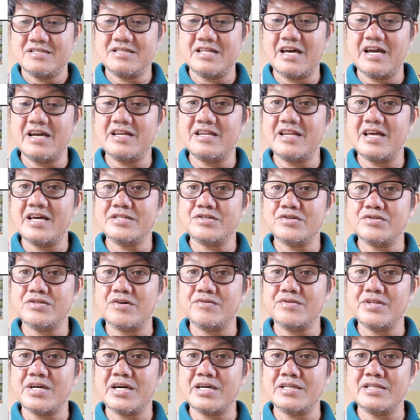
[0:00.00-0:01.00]
Dahil eto
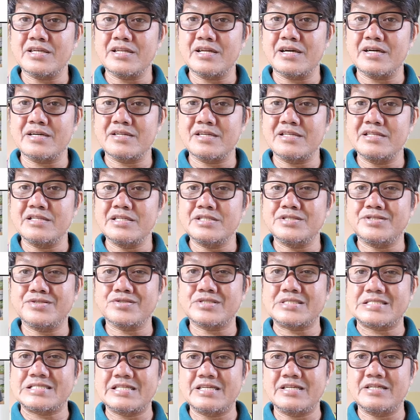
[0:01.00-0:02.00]
daw na kanilang
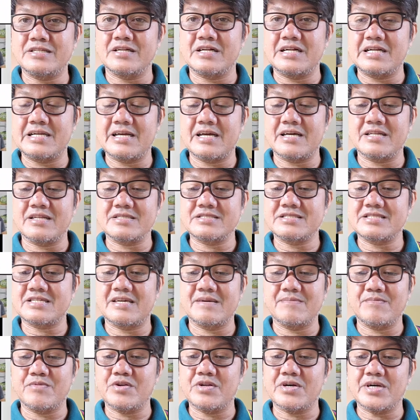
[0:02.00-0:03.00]
religious leader nga na si
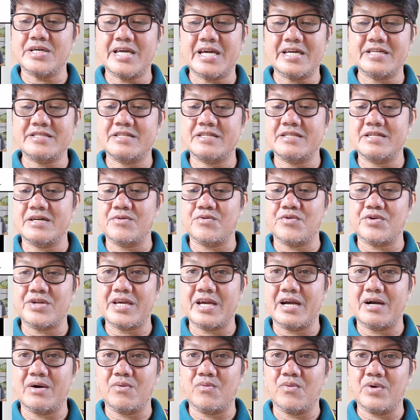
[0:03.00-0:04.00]
Kibuloy ay
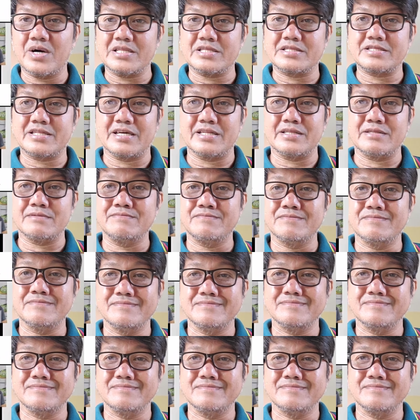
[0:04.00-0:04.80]
tinaguri ang wanted.